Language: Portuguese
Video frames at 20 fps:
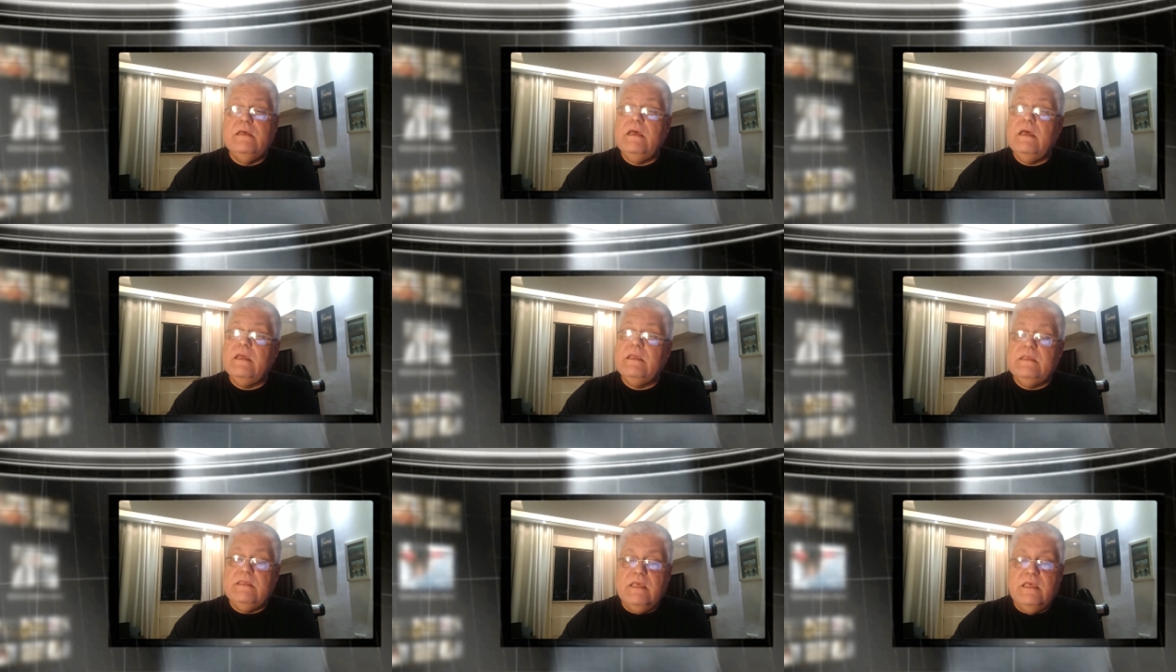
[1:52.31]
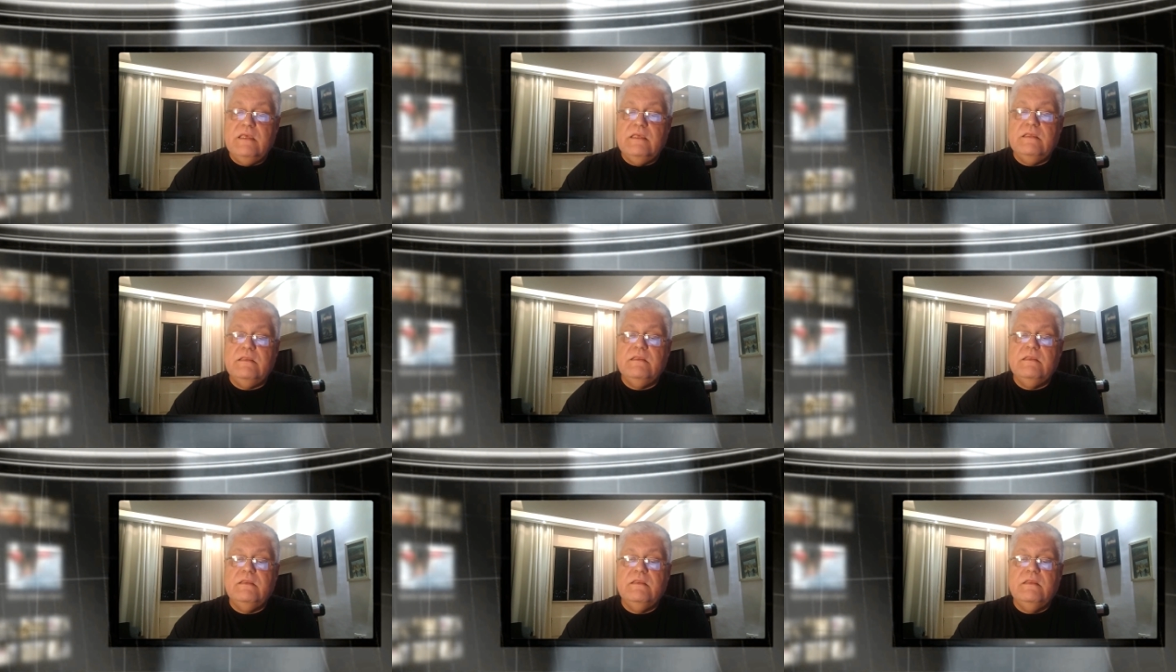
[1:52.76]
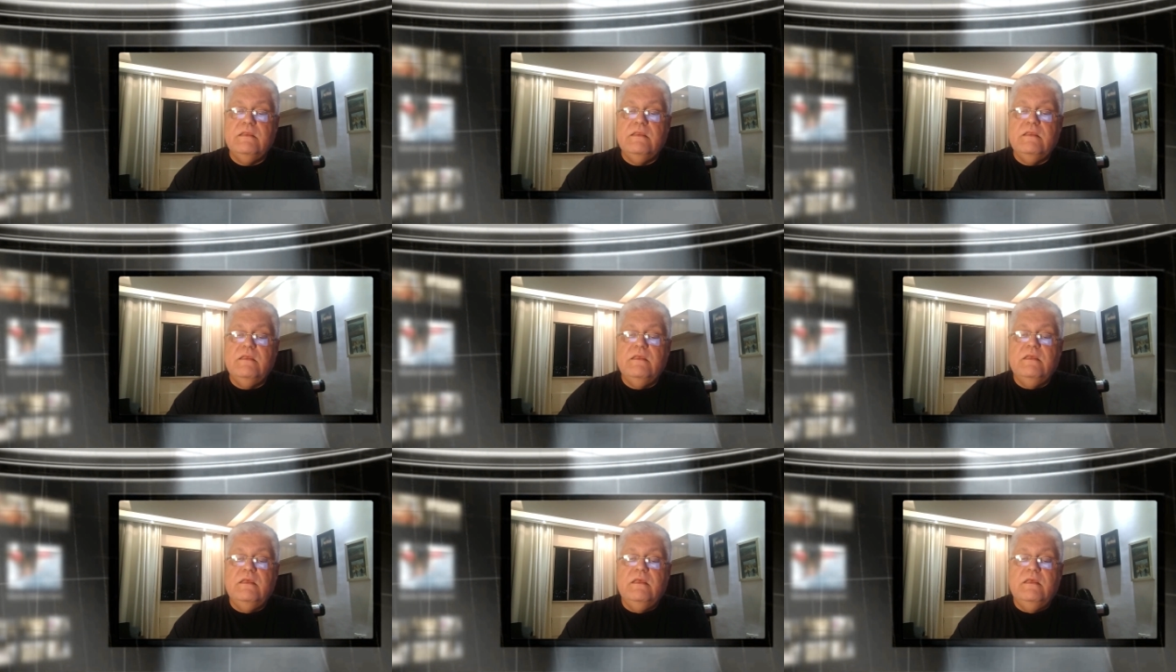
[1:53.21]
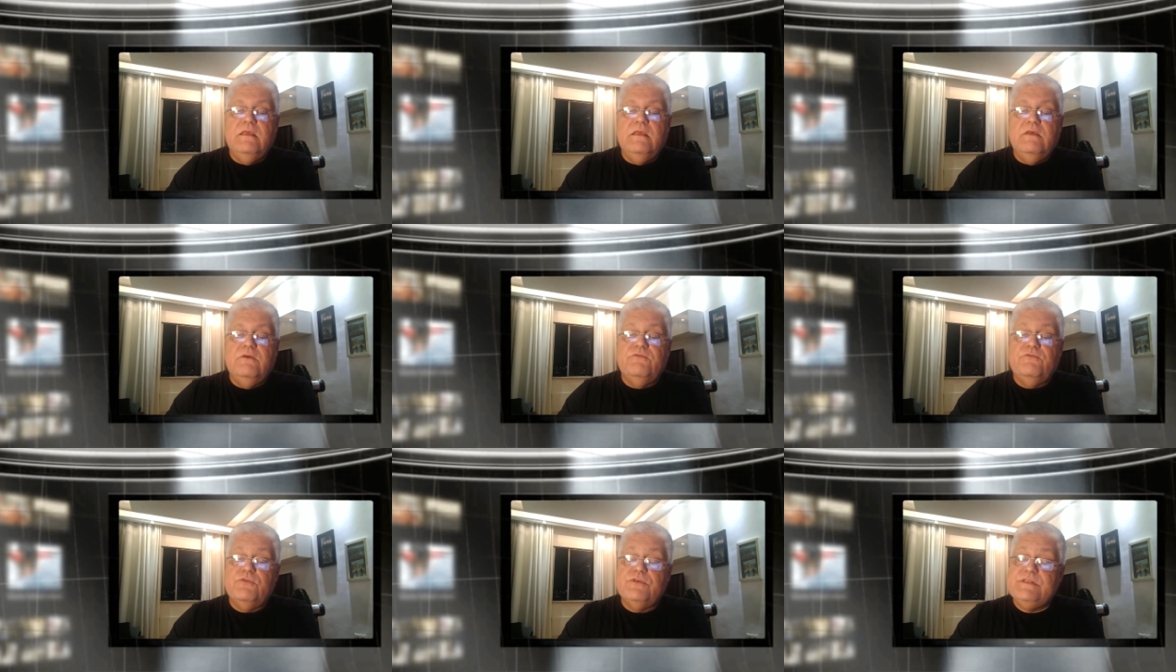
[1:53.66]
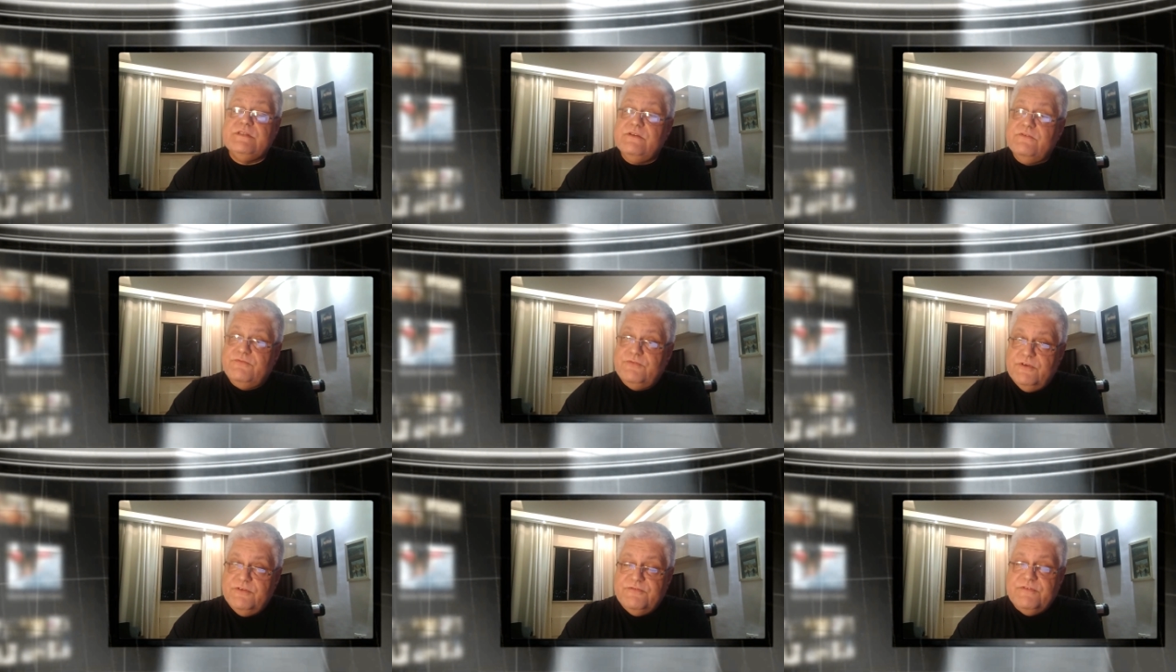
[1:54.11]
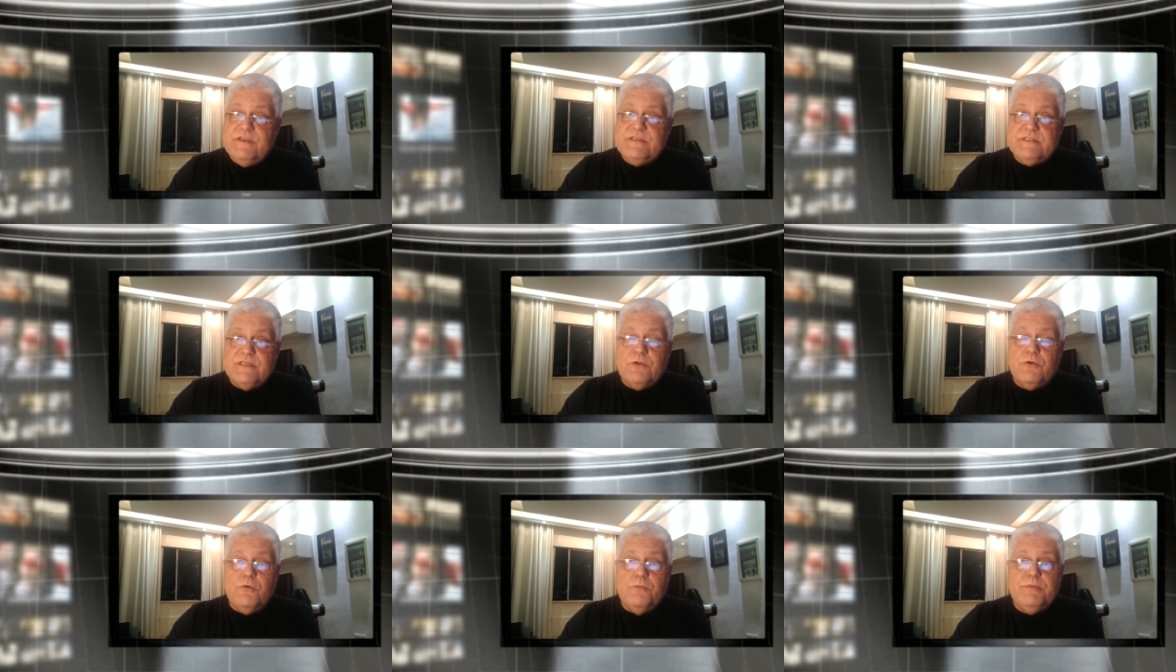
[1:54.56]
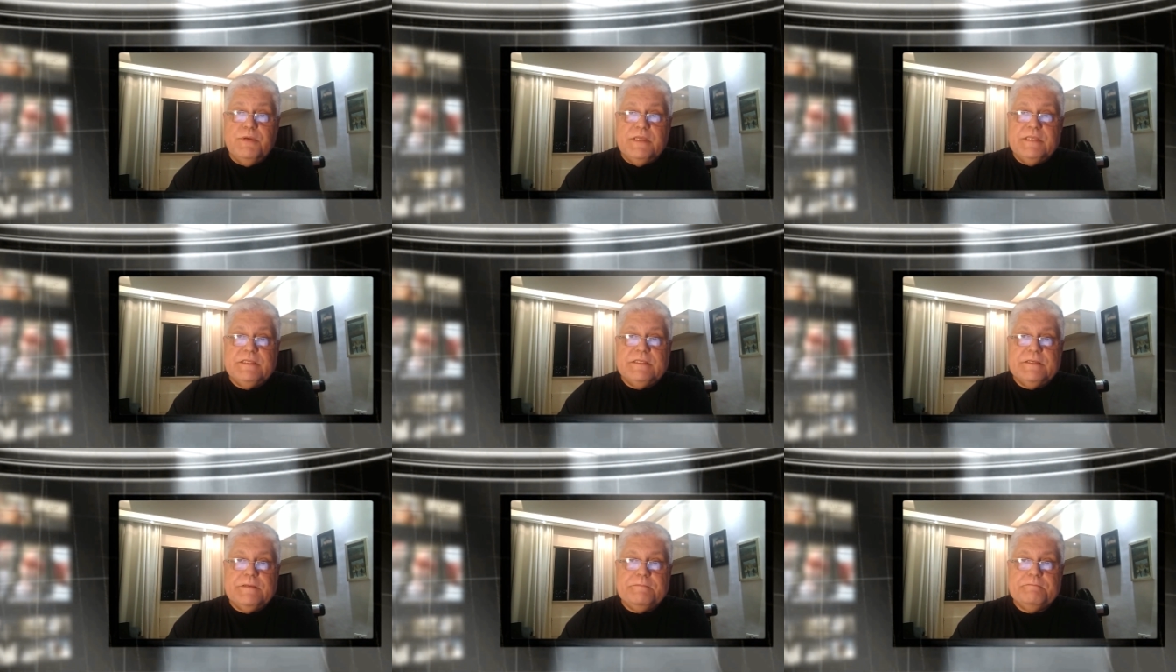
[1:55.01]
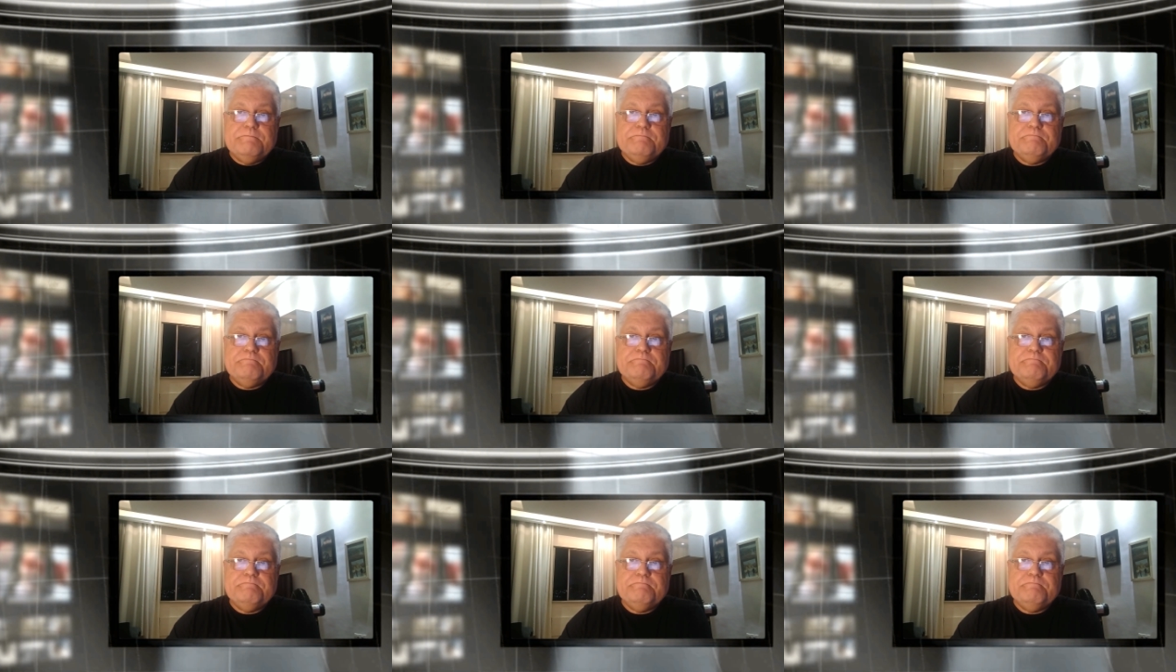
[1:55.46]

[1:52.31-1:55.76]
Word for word: a quem você foi fazer companhia.